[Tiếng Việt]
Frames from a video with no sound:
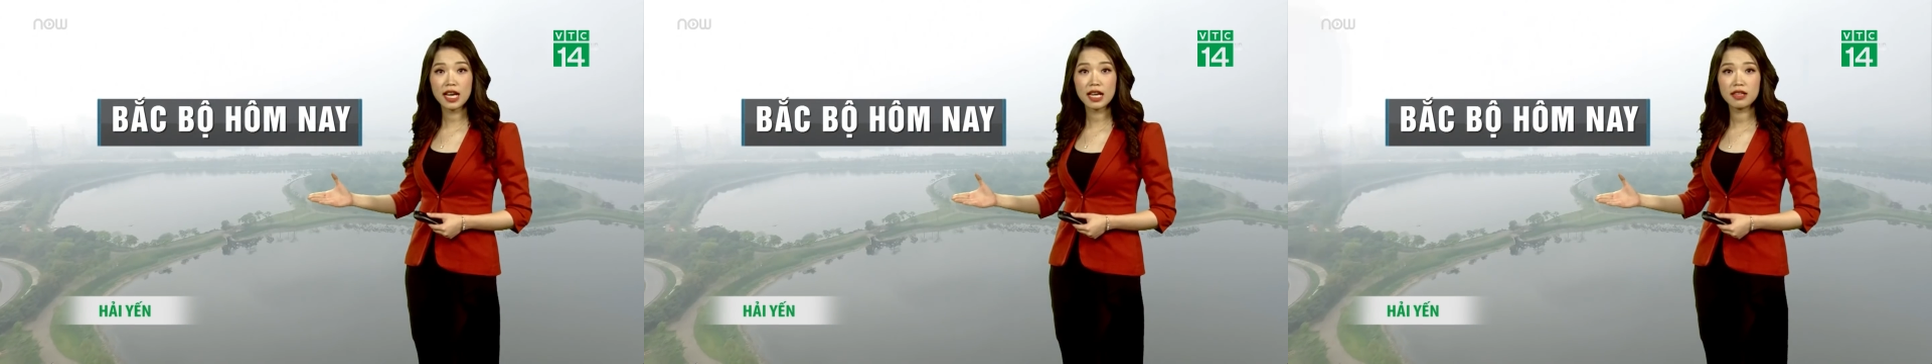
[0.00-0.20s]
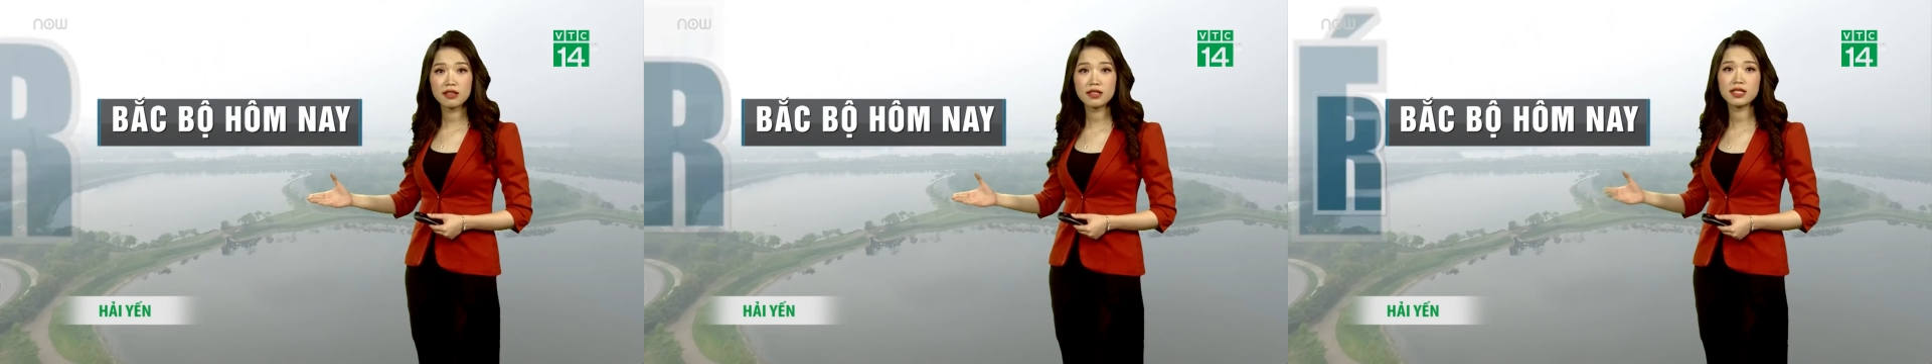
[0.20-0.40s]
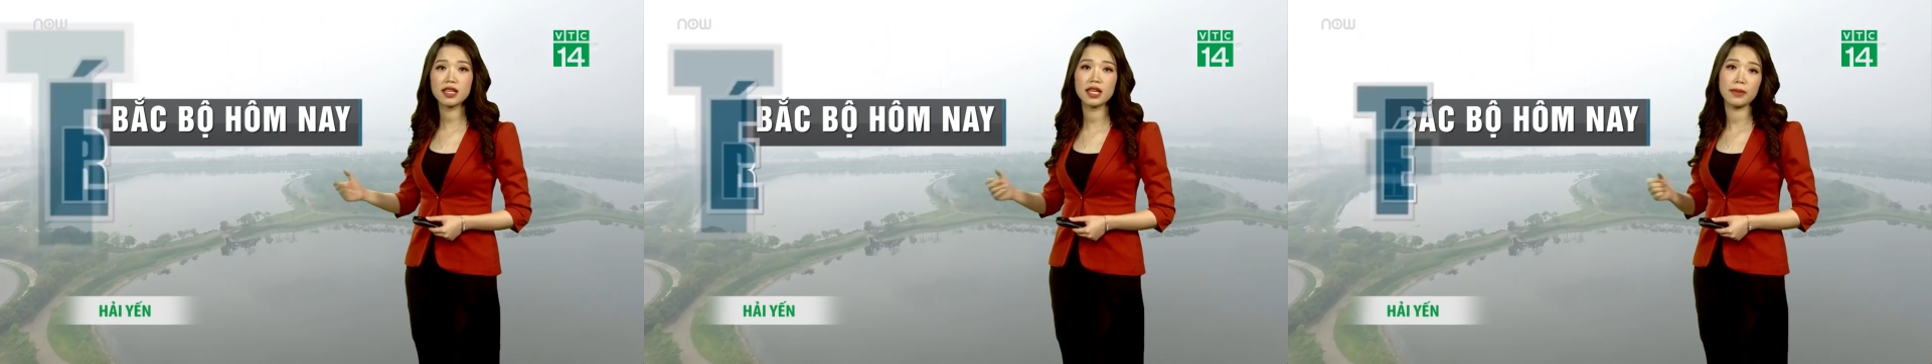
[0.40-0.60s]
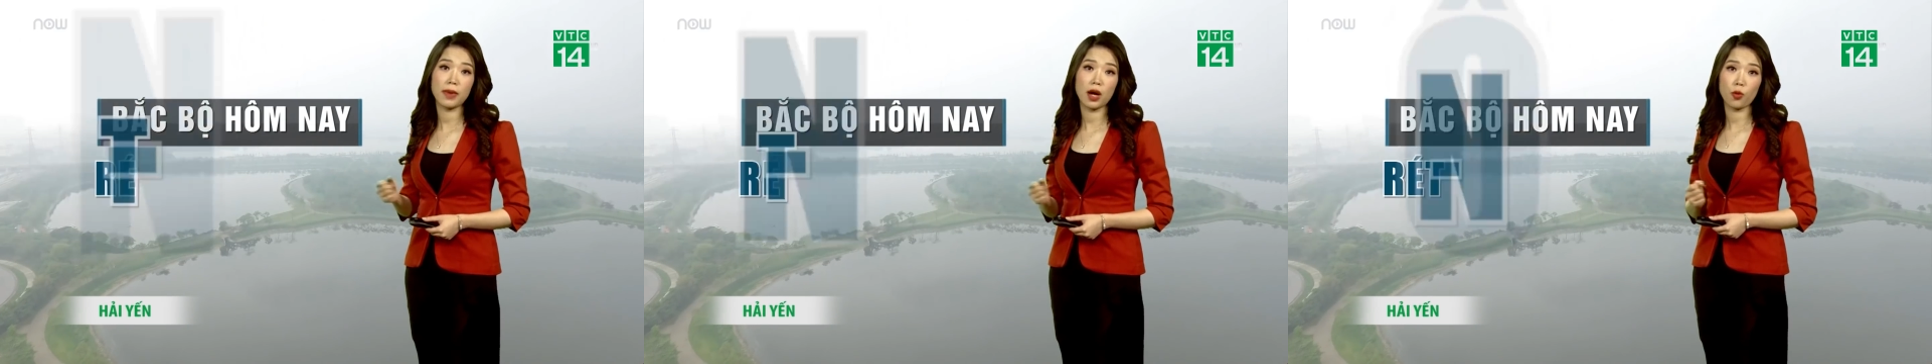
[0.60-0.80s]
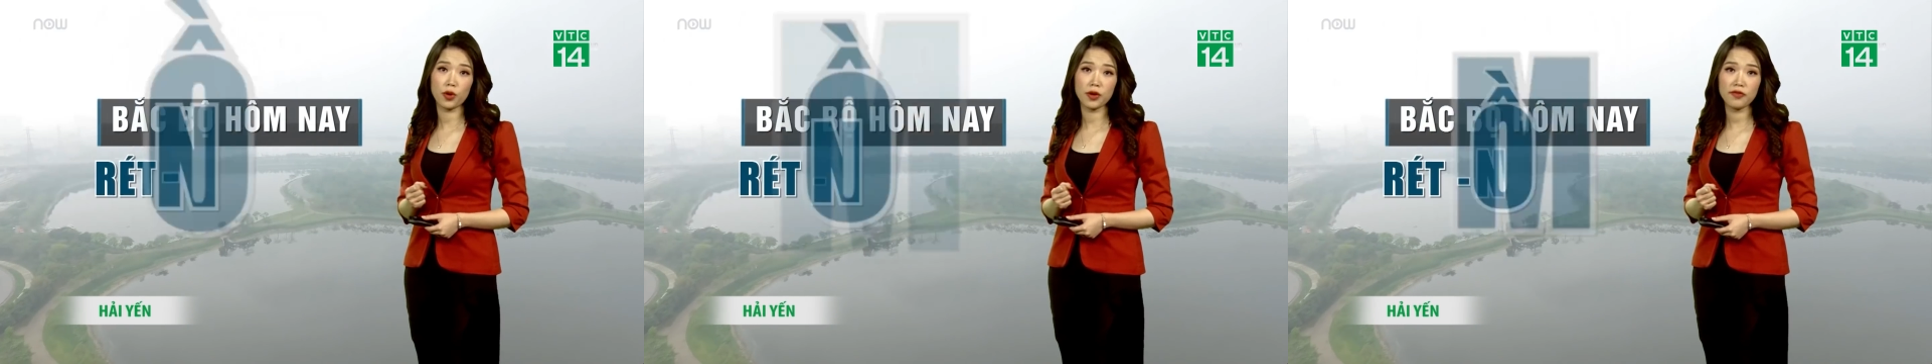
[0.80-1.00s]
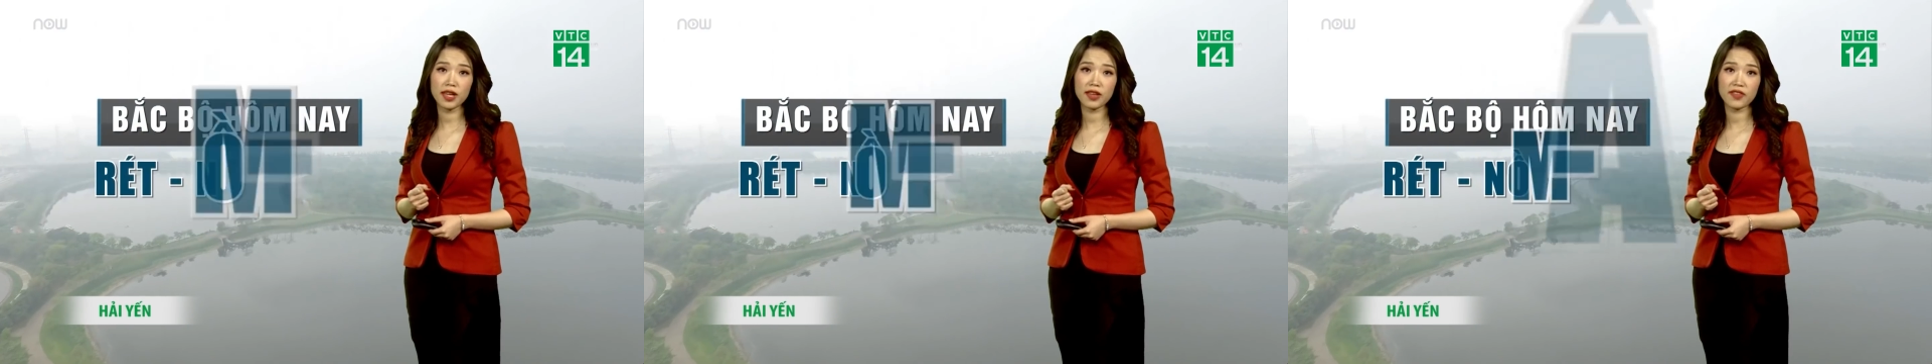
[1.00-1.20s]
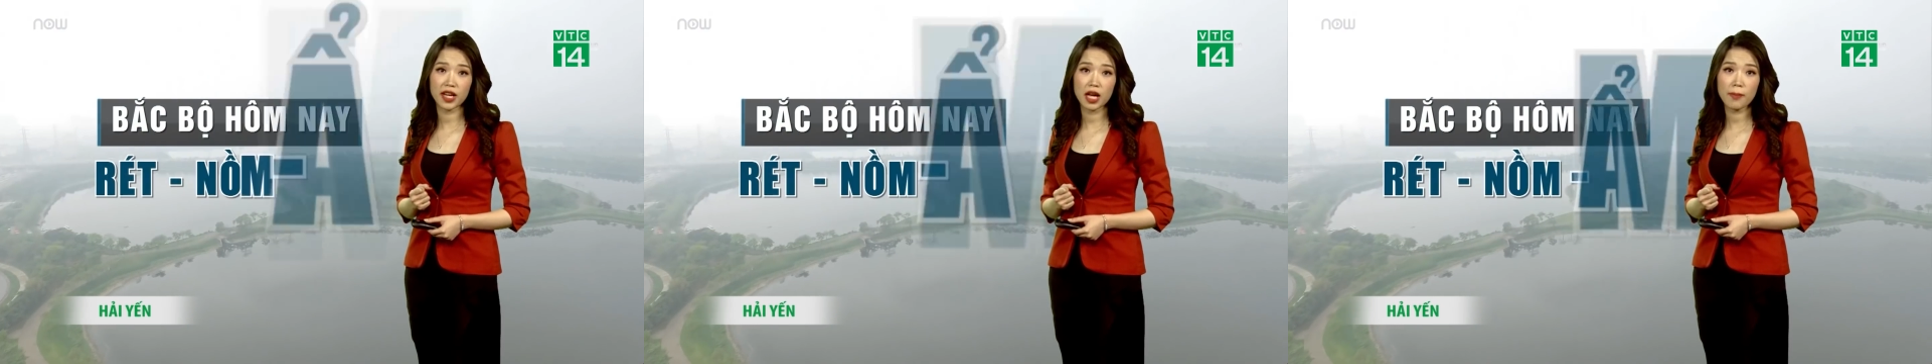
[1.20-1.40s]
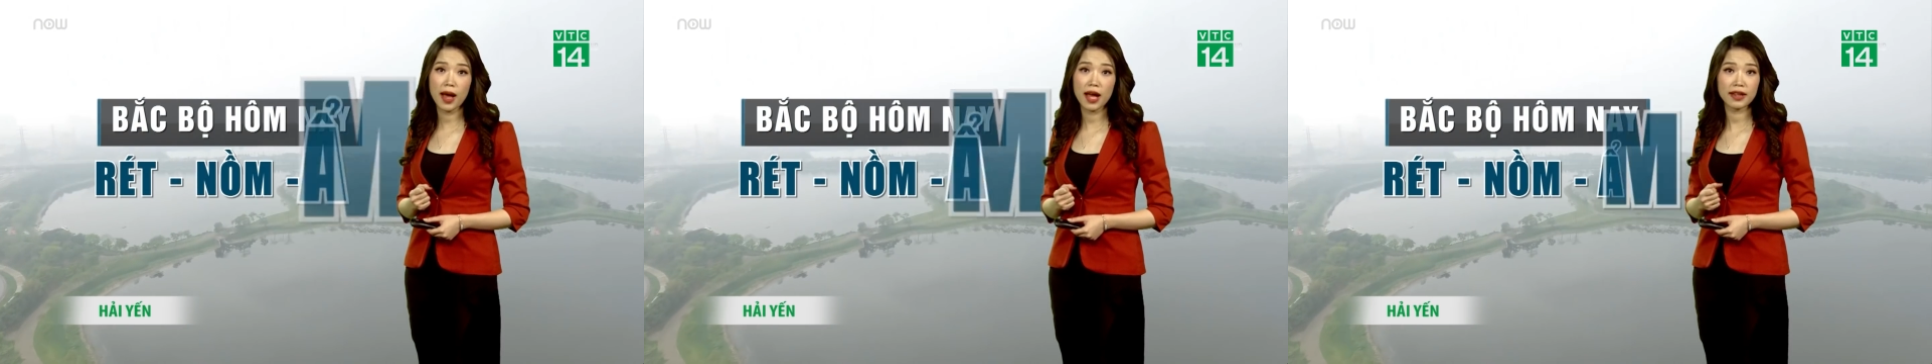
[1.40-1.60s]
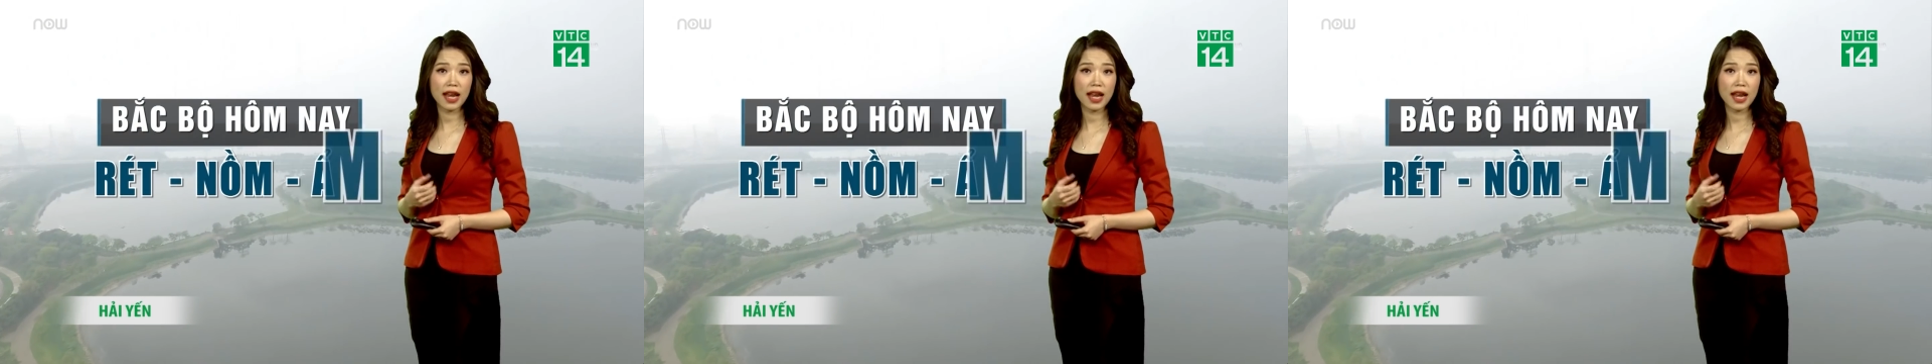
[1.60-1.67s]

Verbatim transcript: là những gì mà quý vị và các bạn